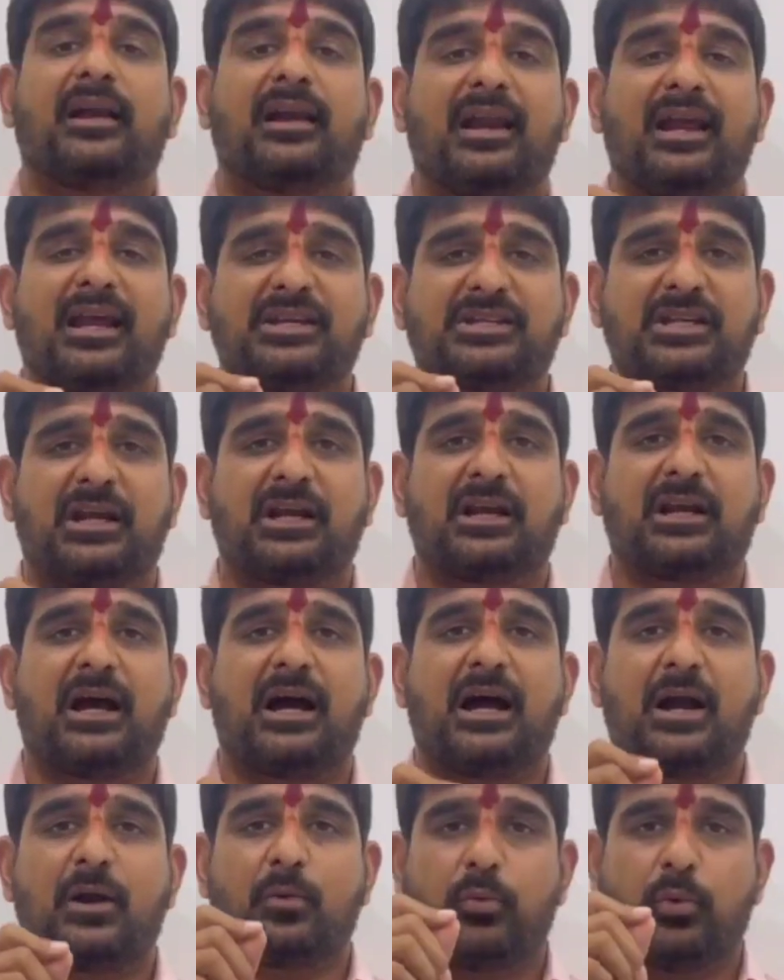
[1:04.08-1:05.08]
రేషన్
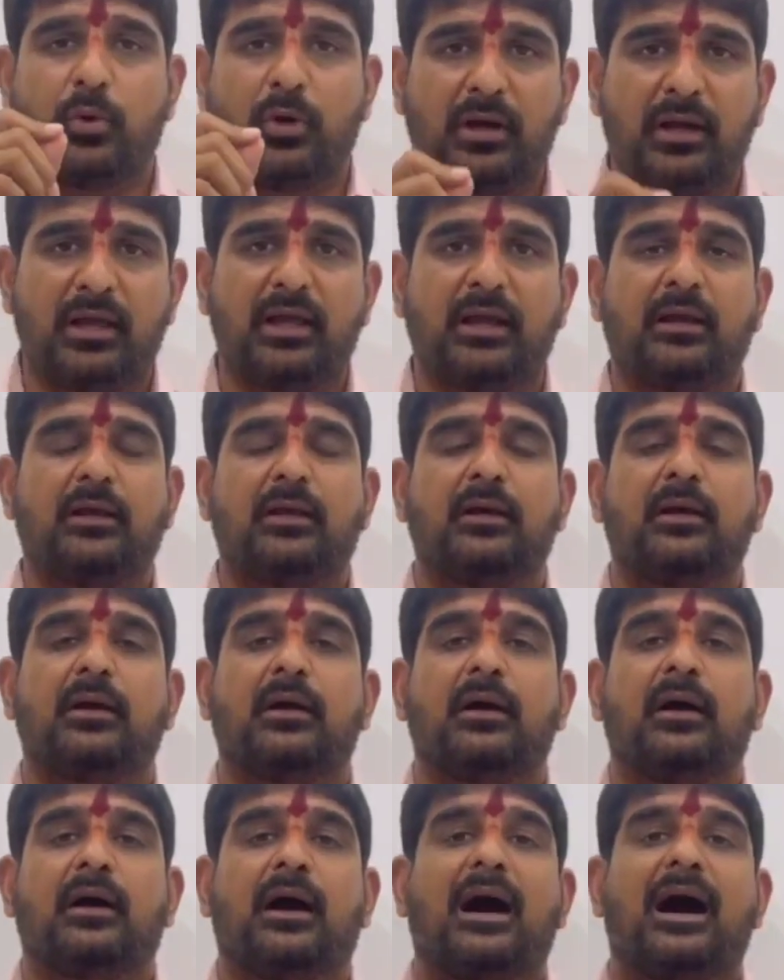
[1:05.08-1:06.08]
కార్డు ఉండి
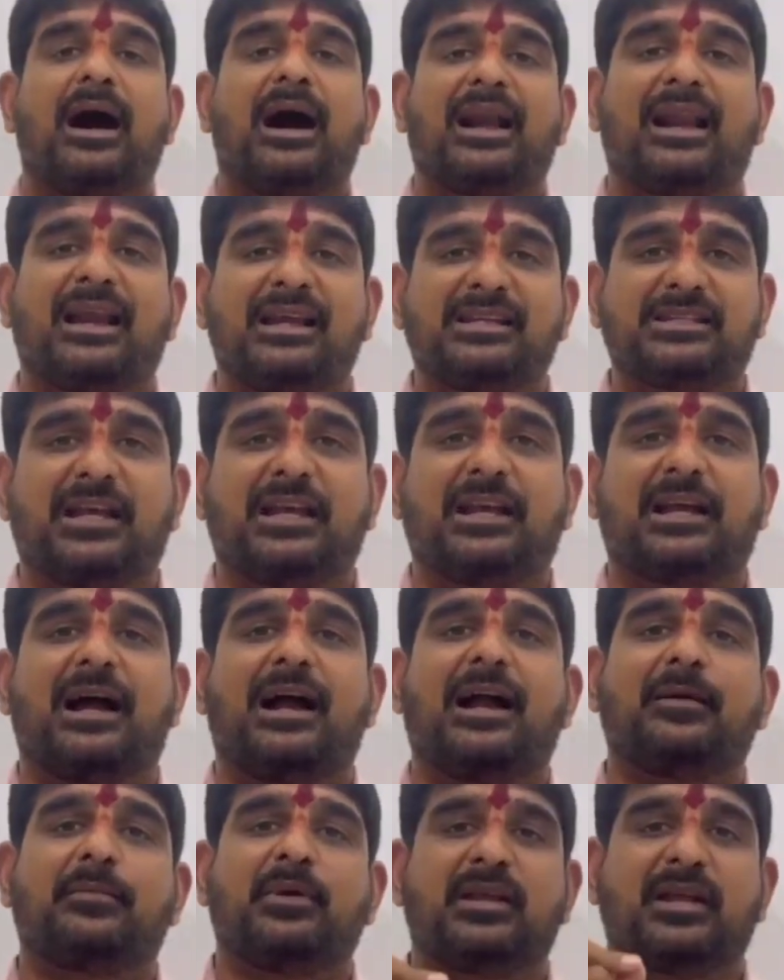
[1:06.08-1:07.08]
ఆ రేషన్
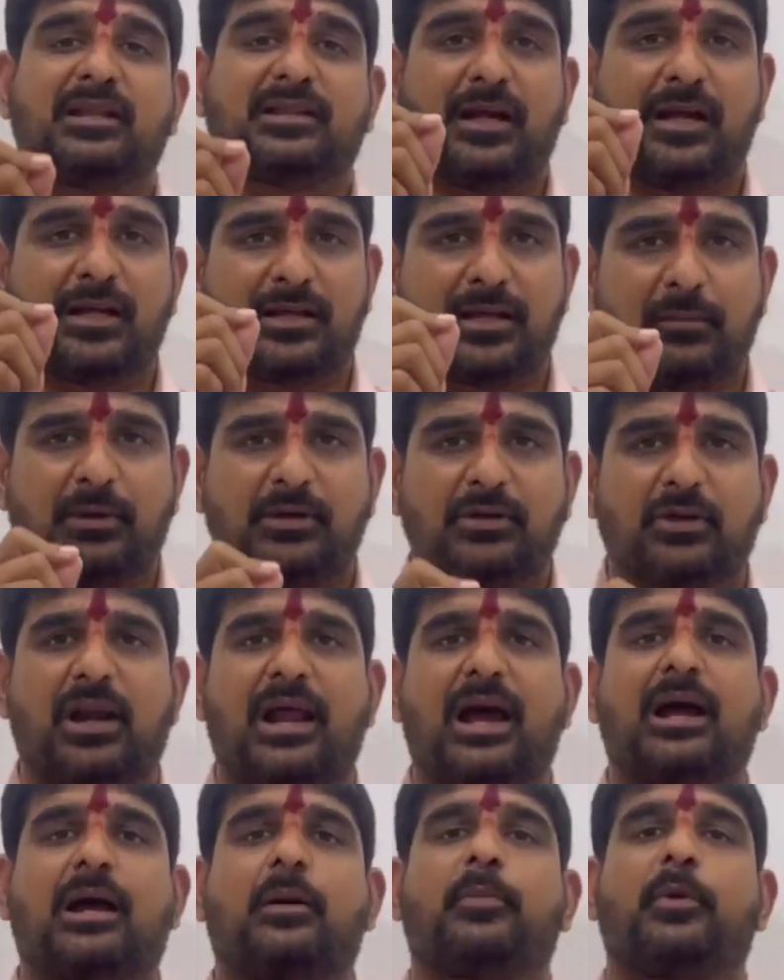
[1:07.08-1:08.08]
కార్డు మీద దళిత మందు
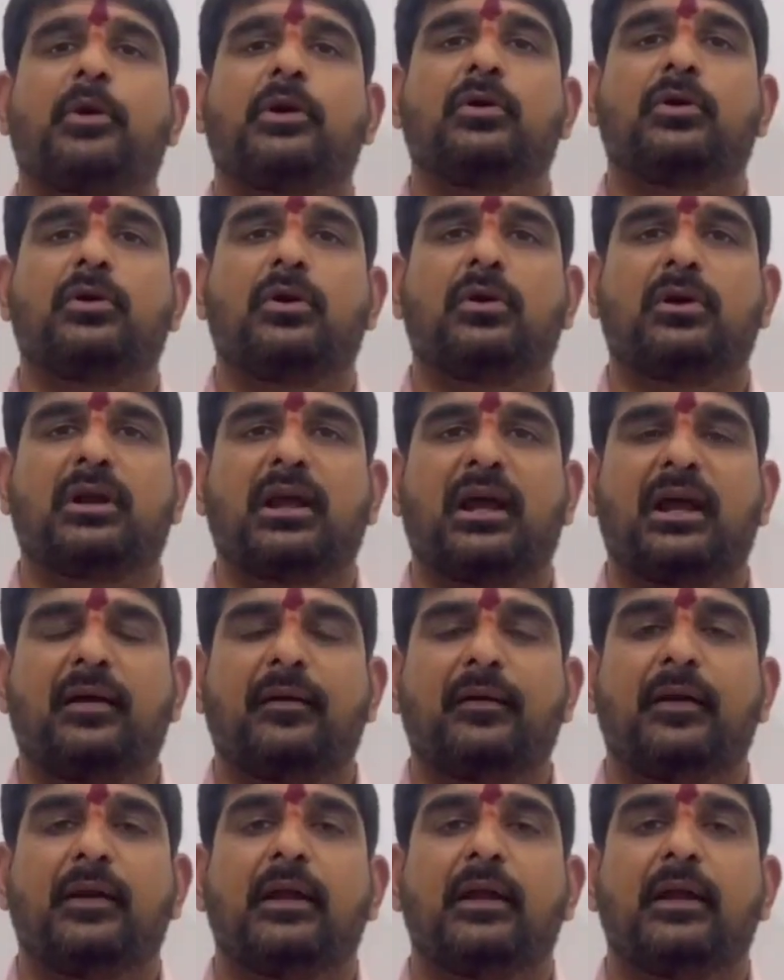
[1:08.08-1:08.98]
రాకపోయి ఉంటే